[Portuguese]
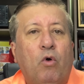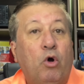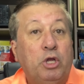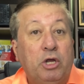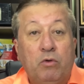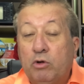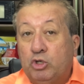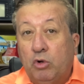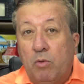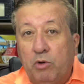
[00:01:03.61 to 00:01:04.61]
O Rodrigo Uri
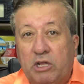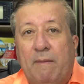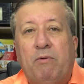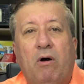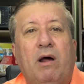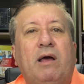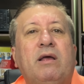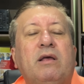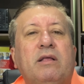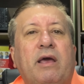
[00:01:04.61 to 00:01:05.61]
jogou muita
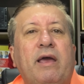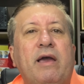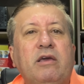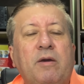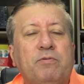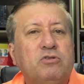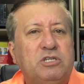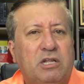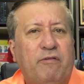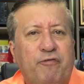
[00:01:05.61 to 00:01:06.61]
bola, né? a equipe do
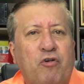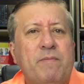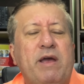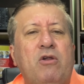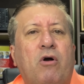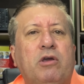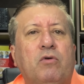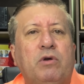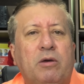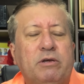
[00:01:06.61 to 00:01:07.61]
Santa foi melhor
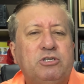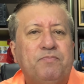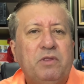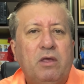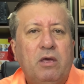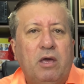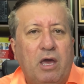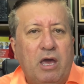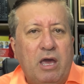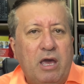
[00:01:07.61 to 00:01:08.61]
que o Ibis
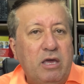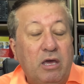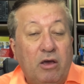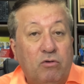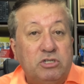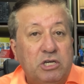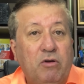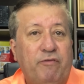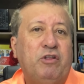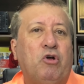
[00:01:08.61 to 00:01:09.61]
é, e
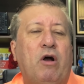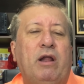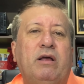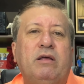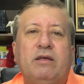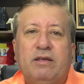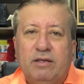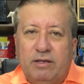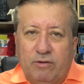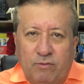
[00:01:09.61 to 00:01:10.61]
conseguiu a vitória.
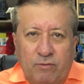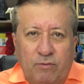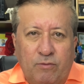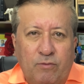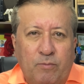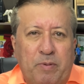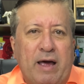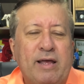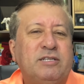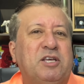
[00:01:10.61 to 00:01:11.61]
Um
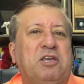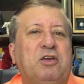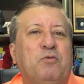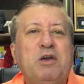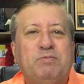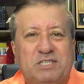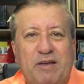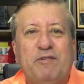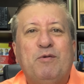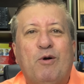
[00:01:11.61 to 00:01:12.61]
parênteses aqui: o Ibis
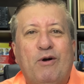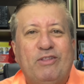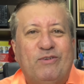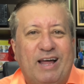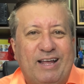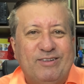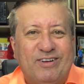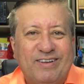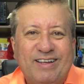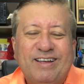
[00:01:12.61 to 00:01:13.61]
teve um gol anulado
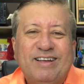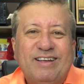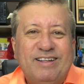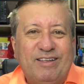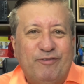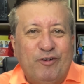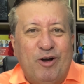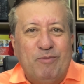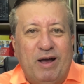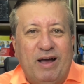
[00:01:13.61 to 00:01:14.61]
de
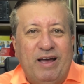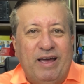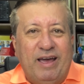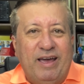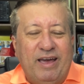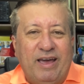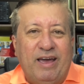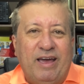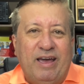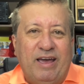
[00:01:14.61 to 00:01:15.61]
forma. É,
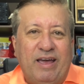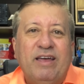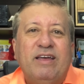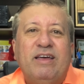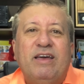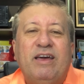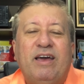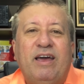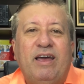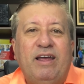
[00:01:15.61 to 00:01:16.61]
é,
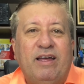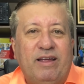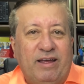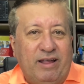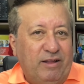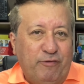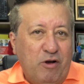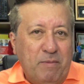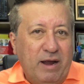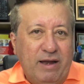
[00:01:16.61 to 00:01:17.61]
é, é, de
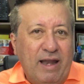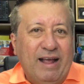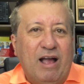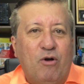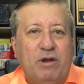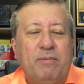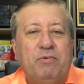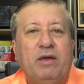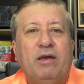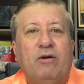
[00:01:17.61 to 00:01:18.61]
forma legal, né?
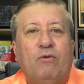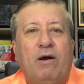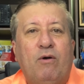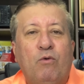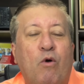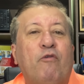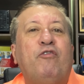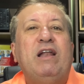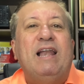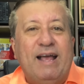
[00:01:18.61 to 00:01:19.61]
Porque o, o gol
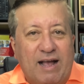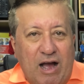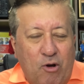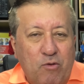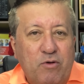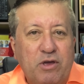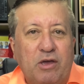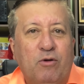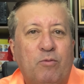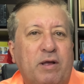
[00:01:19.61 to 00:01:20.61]
foi legal
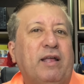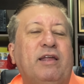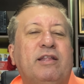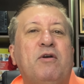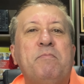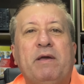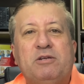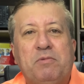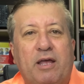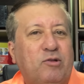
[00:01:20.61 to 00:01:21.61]
e o Bandeirinha deu um
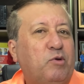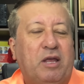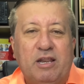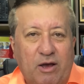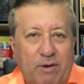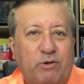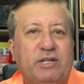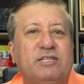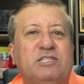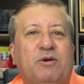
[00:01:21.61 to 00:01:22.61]
impedimento que não
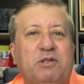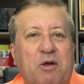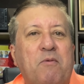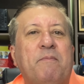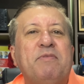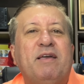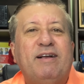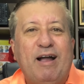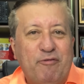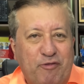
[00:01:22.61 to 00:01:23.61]
aconteceu. Então,
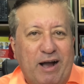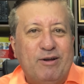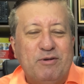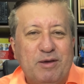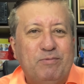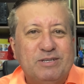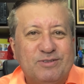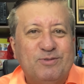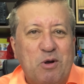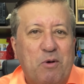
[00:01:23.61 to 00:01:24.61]
gafaram o Ibis
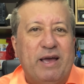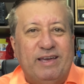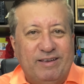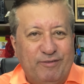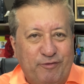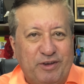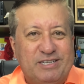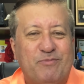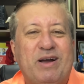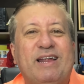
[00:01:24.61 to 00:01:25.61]
no gol aí.
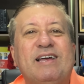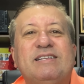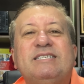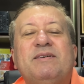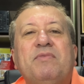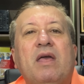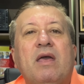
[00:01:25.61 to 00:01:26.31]
Fecha parênteses.